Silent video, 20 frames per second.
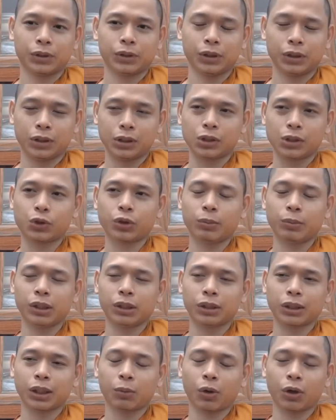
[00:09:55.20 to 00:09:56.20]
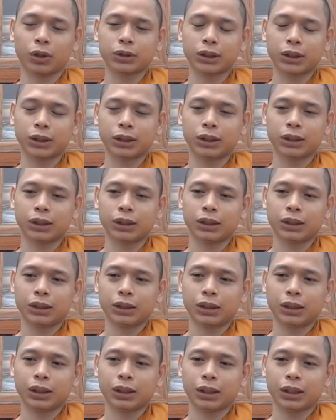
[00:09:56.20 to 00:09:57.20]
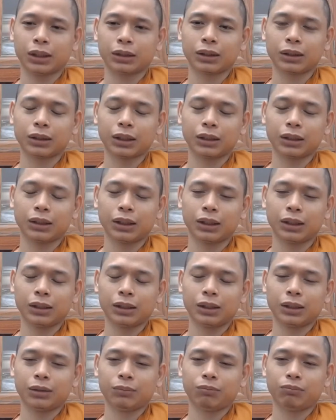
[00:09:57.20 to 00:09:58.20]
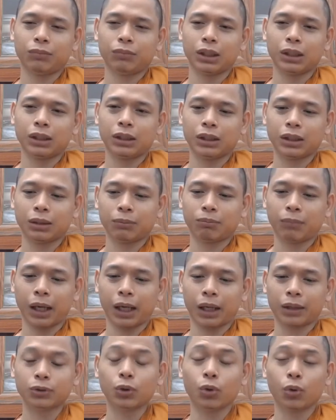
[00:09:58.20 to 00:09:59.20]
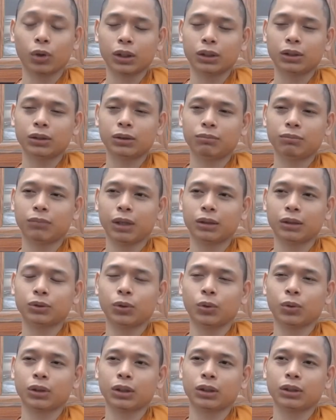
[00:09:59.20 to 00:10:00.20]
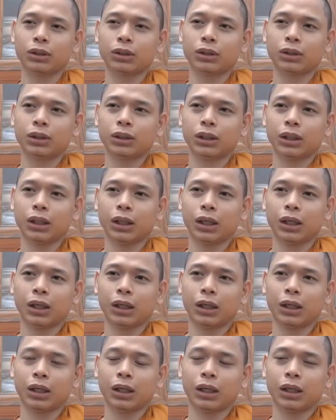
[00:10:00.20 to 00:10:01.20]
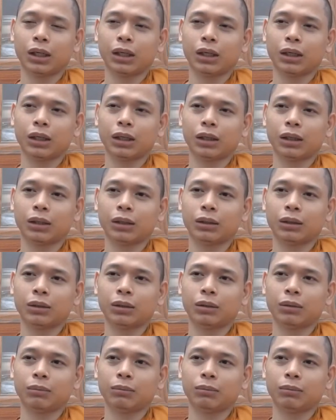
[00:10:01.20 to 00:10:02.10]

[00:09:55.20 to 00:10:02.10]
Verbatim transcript: thường xuyên bị người ta bỏ rơi à, tức là gì bị à, mẹ ruột á mẹ ruột á à,